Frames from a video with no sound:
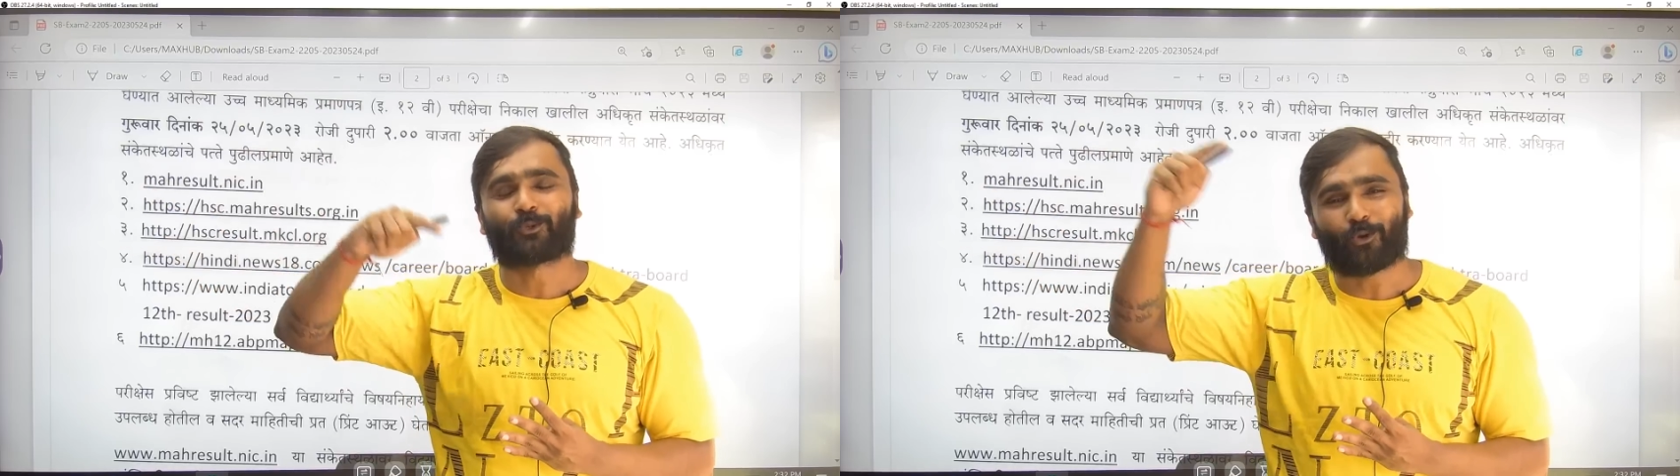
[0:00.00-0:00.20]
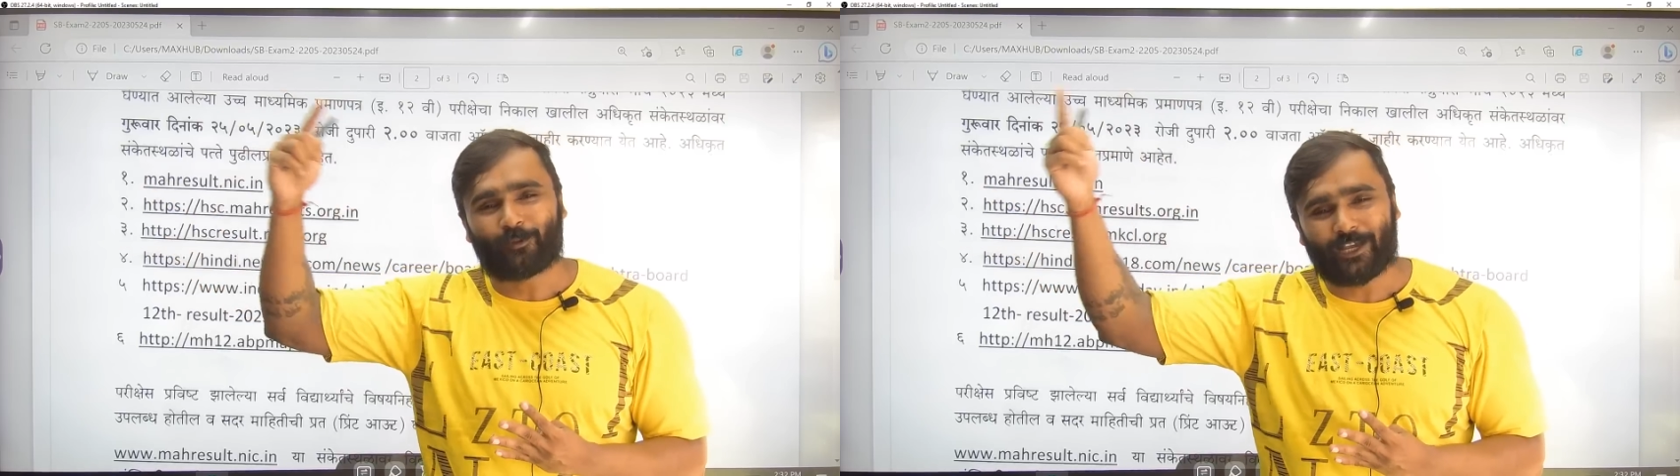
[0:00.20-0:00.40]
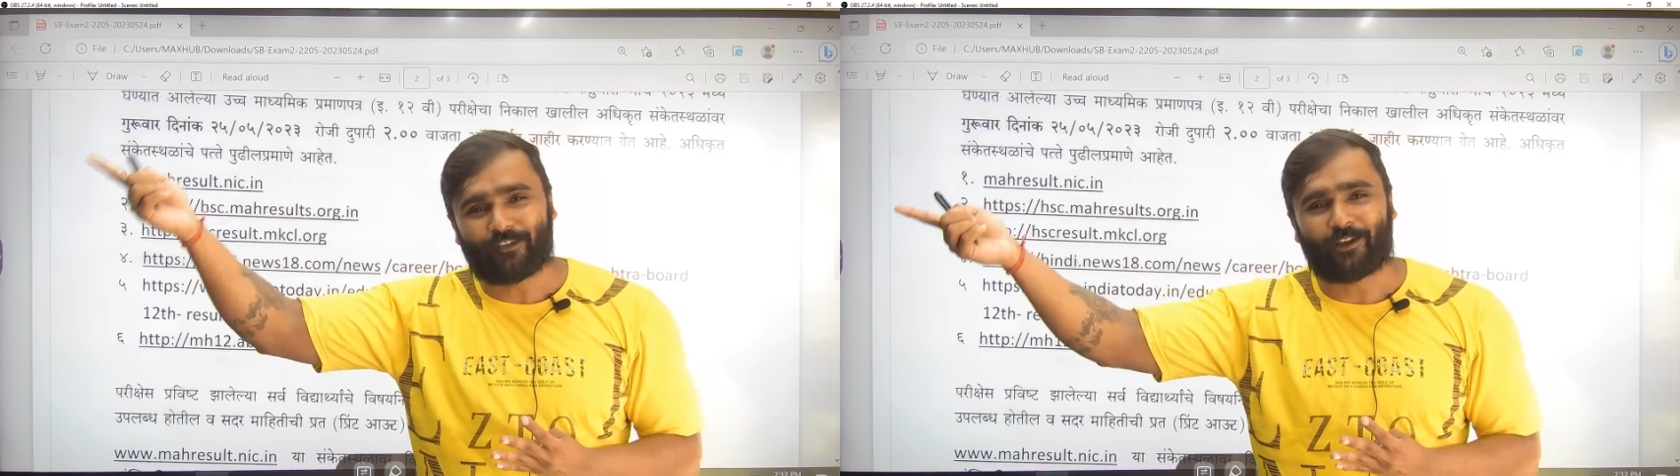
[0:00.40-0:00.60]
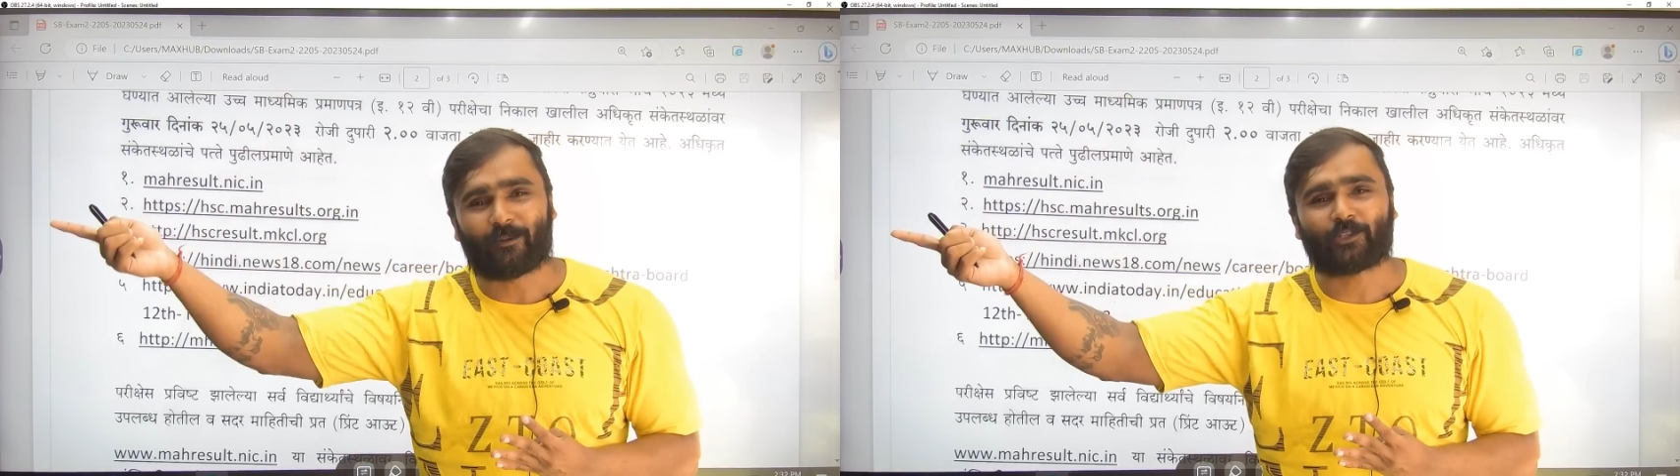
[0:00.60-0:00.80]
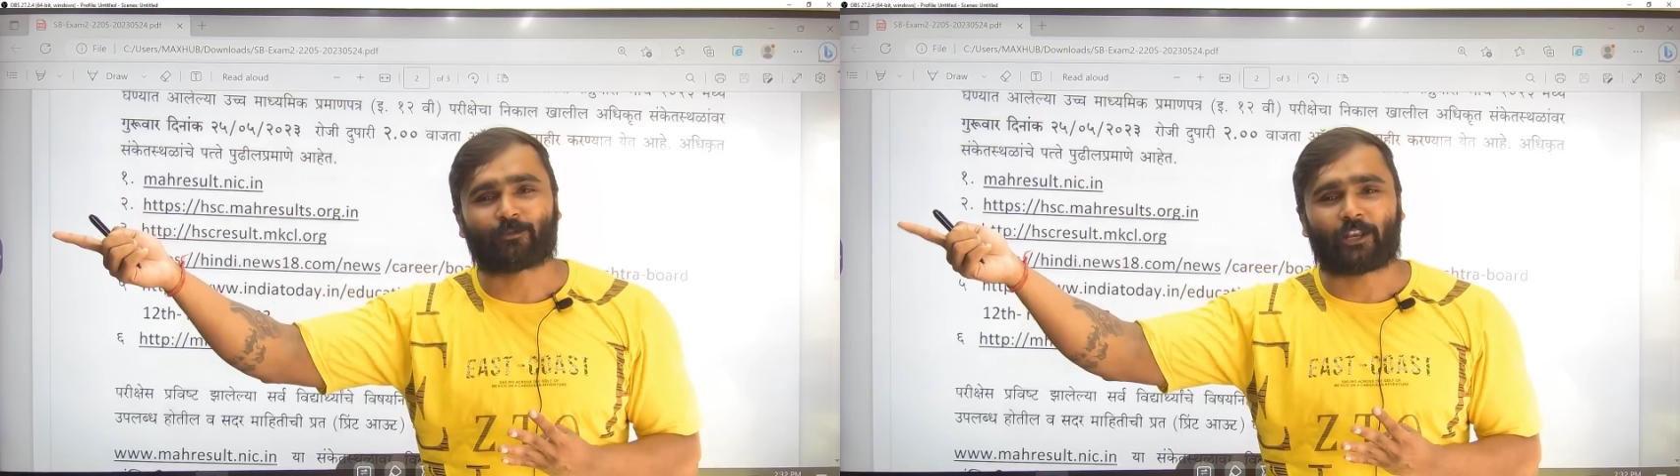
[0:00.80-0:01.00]
उसको भी जाके
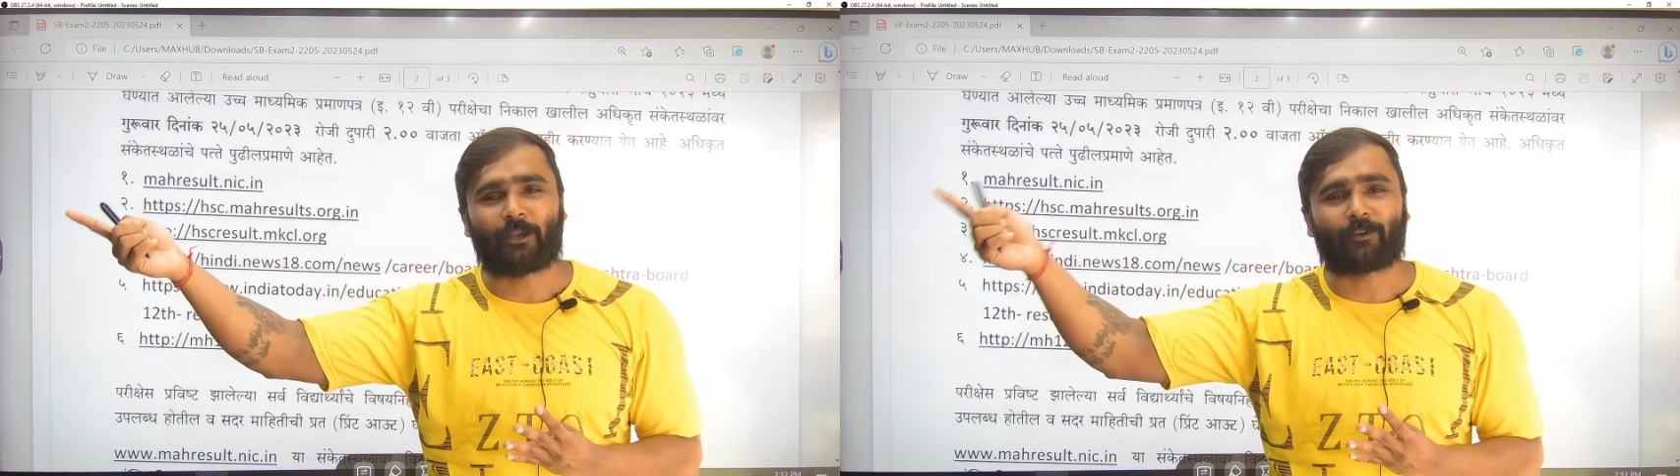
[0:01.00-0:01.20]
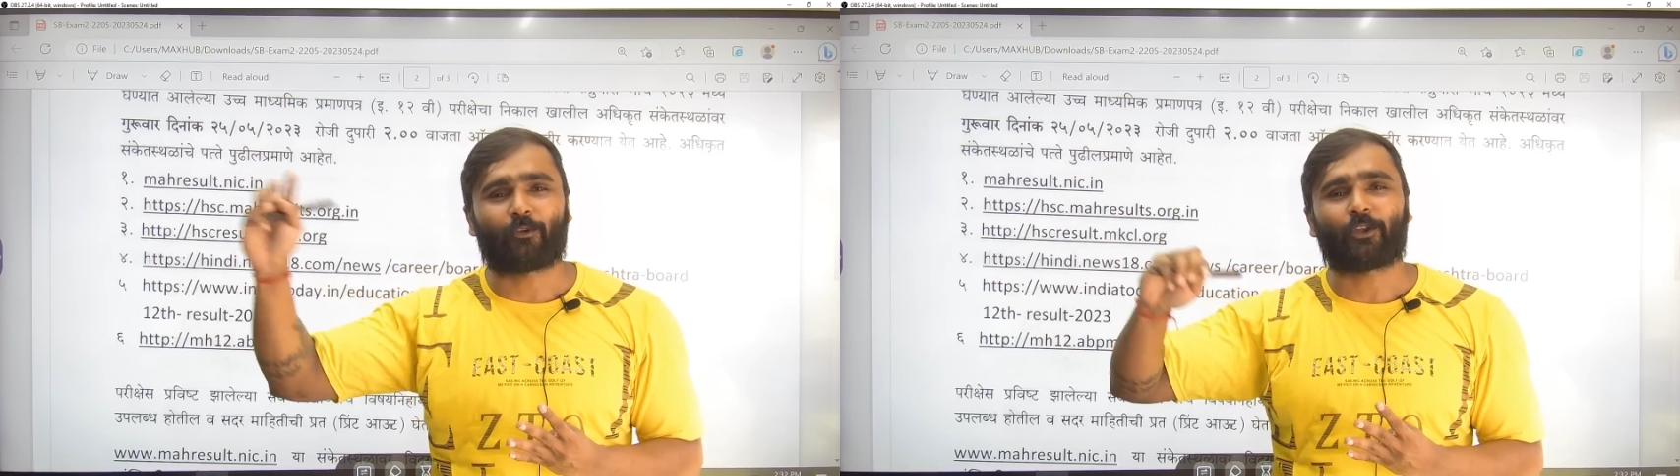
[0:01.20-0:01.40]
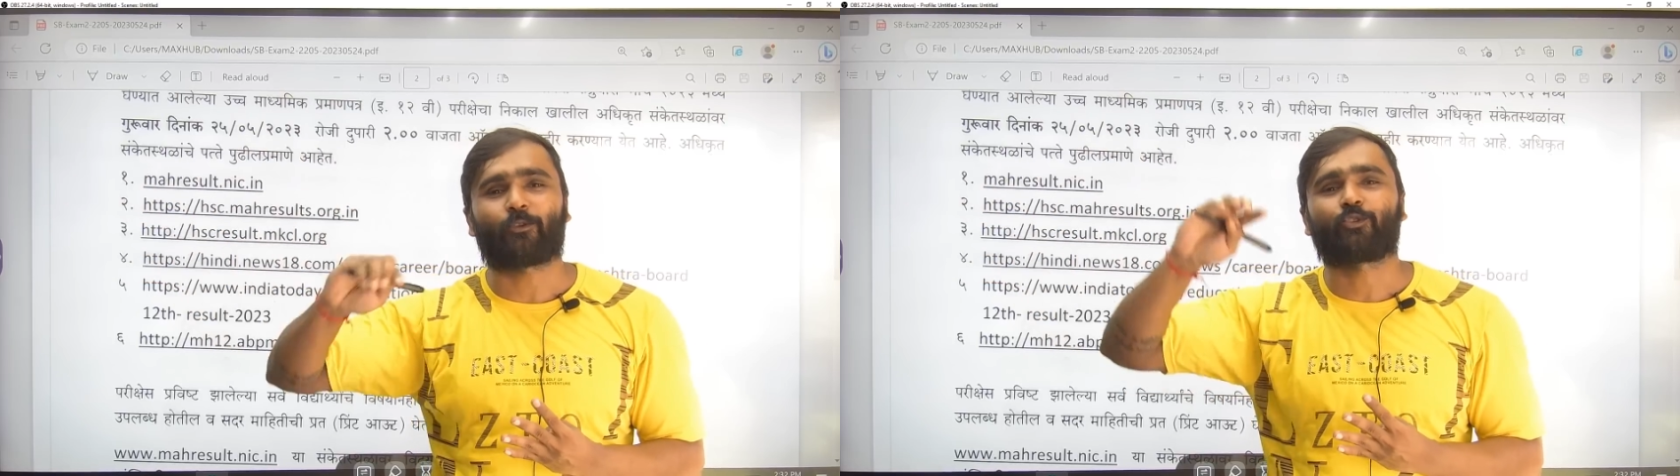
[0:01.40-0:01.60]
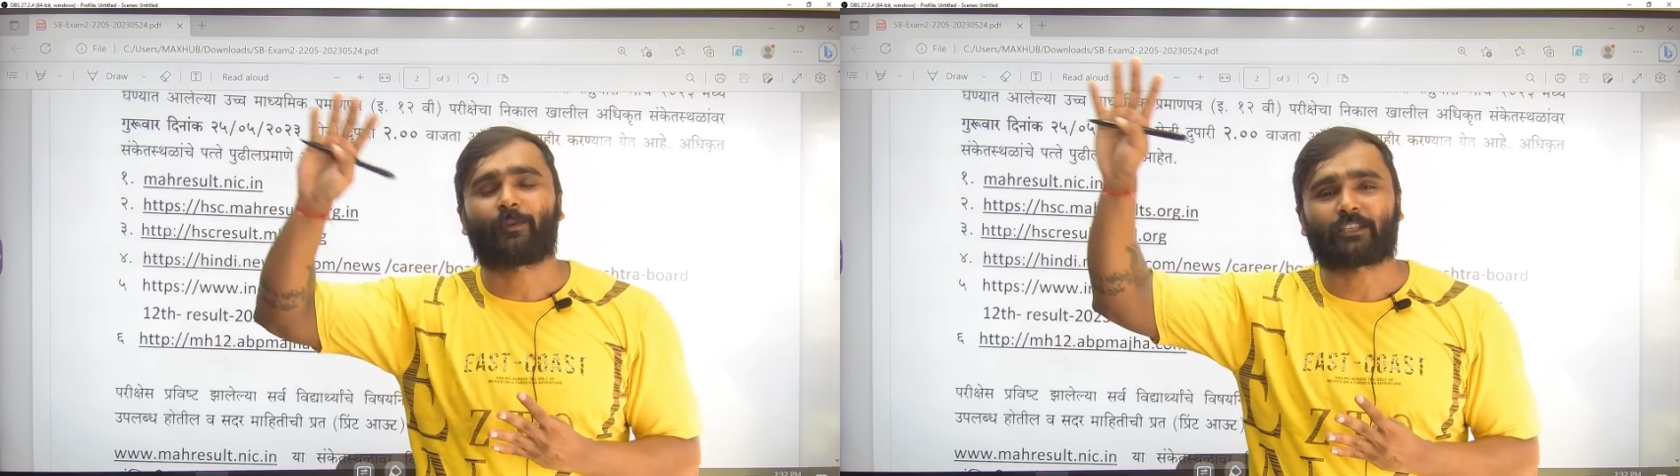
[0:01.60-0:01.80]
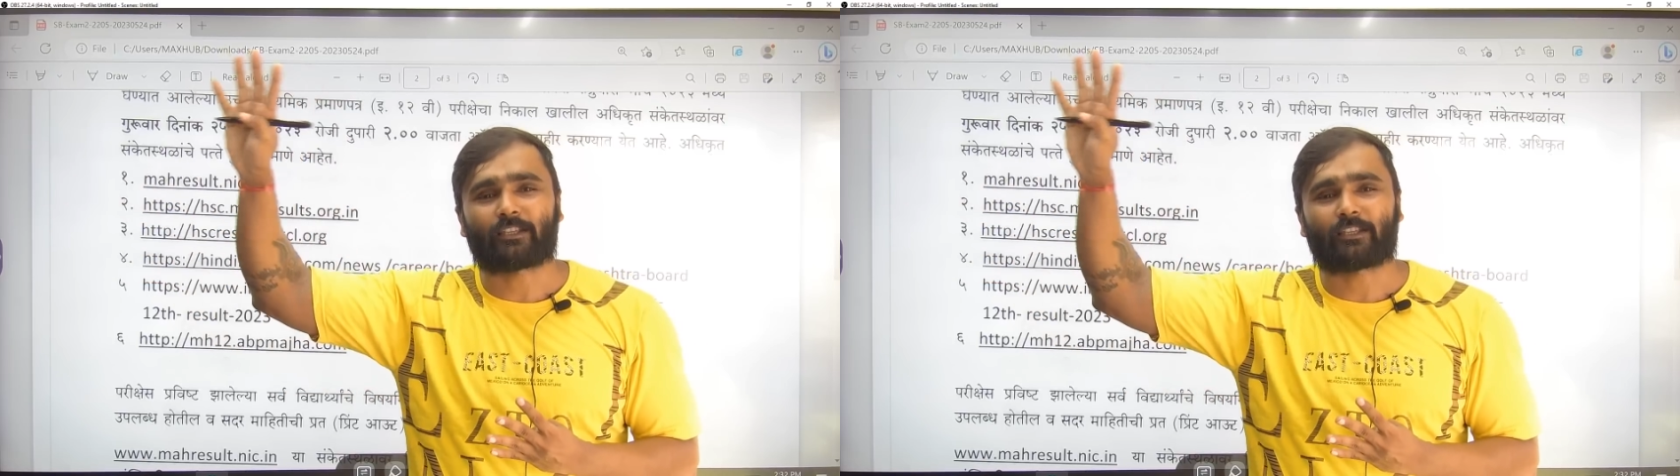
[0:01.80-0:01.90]
फटाफट सब्सक्राइब कर लो क्योंकि उस पर